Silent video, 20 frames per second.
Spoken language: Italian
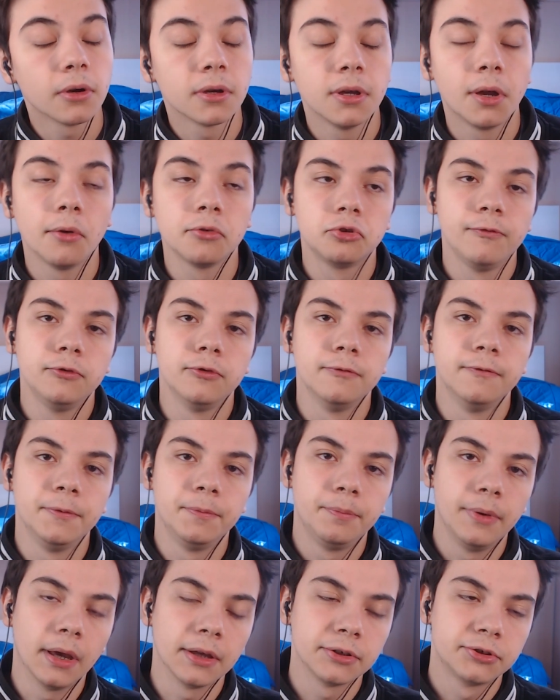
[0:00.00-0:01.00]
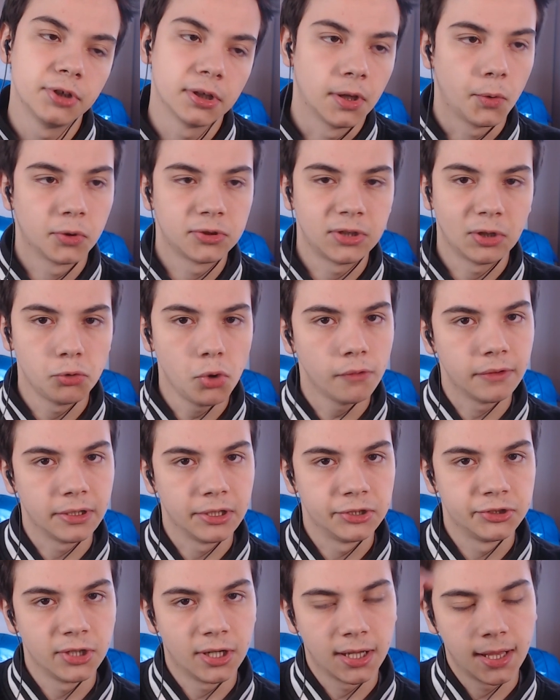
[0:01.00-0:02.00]
che questo video vi piaccia, che questa nuova
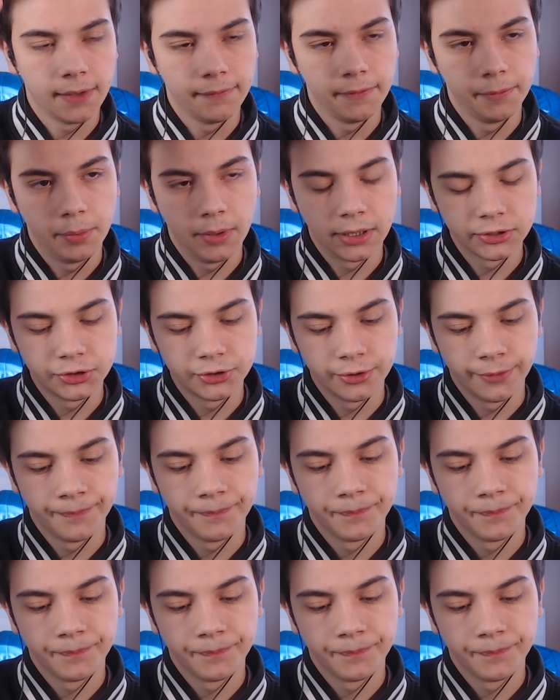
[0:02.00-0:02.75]
ricerca vi piaccia.